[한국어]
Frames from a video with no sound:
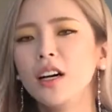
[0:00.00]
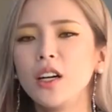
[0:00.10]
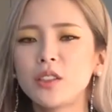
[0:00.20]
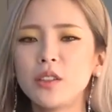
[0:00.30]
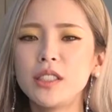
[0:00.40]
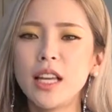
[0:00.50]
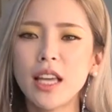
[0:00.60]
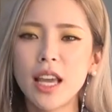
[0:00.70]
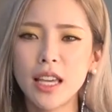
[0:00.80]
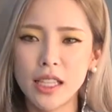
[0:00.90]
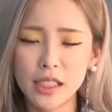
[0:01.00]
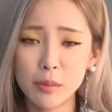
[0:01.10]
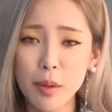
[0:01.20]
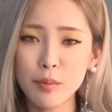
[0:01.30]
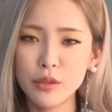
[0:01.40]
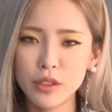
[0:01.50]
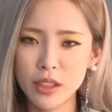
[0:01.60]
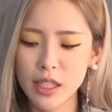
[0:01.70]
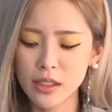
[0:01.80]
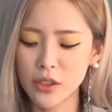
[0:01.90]
어, 전 세계에 계신
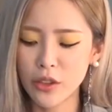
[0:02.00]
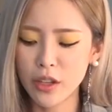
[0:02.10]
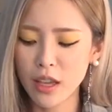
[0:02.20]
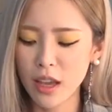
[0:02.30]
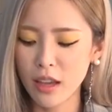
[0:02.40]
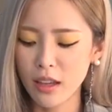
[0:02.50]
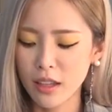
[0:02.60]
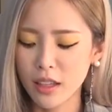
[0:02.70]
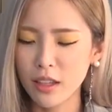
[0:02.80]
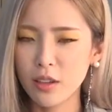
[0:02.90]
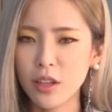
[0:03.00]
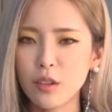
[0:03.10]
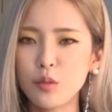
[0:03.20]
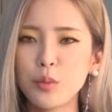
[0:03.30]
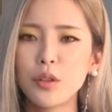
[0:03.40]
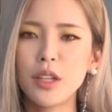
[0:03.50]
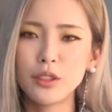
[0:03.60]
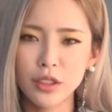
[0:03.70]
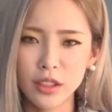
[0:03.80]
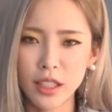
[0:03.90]
팬분들께서 저에게 이렇게 투표를
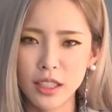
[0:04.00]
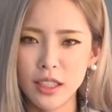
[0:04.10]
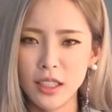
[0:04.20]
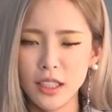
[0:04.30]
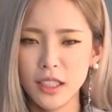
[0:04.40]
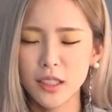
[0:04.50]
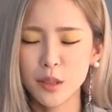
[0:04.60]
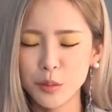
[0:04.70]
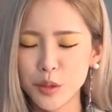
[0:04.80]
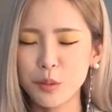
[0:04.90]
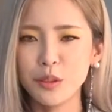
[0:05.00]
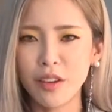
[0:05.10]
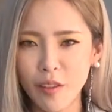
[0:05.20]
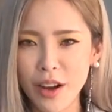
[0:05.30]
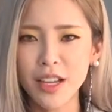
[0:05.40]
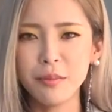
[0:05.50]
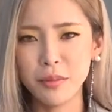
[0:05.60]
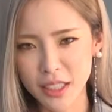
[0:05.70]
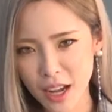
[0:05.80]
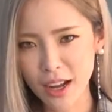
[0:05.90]
해주셨다니 너무너무
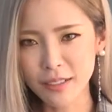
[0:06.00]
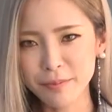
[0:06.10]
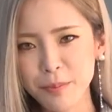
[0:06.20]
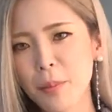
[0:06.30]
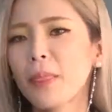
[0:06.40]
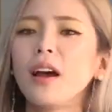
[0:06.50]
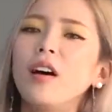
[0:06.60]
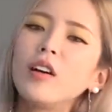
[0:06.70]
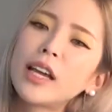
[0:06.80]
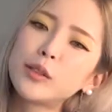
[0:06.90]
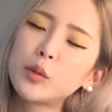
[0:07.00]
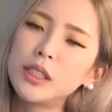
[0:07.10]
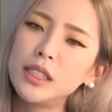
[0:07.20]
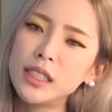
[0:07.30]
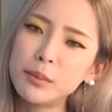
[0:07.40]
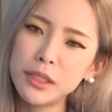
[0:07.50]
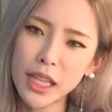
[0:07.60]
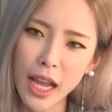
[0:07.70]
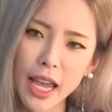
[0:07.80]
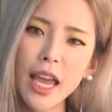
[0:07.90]
영광입니다 어, 계속
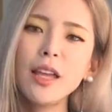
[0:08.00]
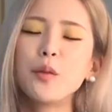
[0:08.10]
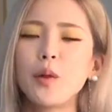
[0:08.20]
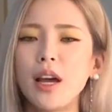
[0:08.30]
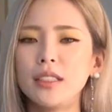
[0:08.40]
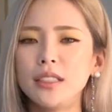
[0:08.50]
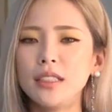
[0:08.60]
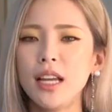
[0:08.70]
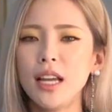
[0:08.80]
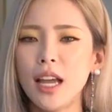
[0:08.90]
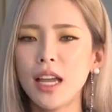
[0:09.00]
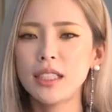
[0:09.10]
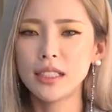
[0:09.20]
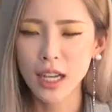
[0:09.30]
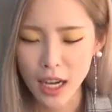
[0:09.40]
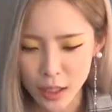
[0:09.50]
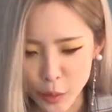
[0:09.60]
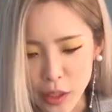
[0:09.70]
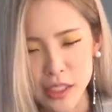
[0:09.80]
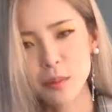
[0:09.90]
진심을 다해 노래하는 헤이즈가
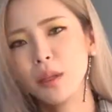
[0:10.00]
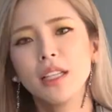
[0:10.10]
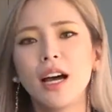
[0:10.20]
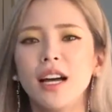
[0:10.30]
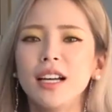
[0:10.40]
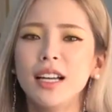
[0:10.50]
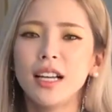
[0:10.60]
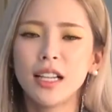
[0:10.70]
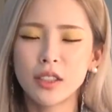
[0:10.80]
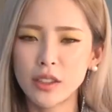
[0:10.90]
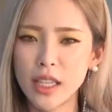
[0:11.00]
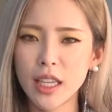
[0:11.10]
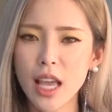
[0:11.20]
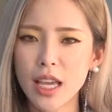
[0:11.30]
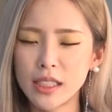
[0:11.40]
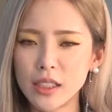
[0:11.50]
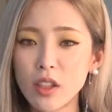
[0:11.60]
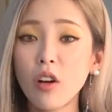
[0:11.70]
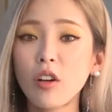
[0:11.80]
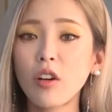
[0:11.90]
되겠습니다 전 세계에
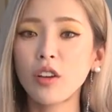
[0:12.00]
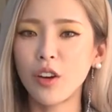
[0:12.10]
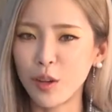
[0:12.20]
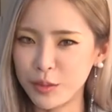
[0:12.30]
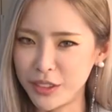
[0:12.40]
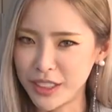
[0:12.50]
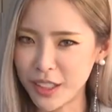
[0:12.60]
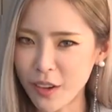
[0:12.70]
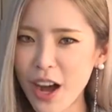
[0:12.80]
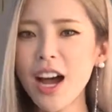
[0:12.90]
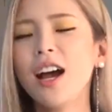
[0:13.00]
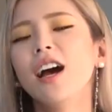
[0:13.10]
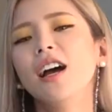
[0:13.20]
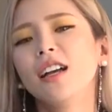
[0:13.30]
계신 떡 여러분들과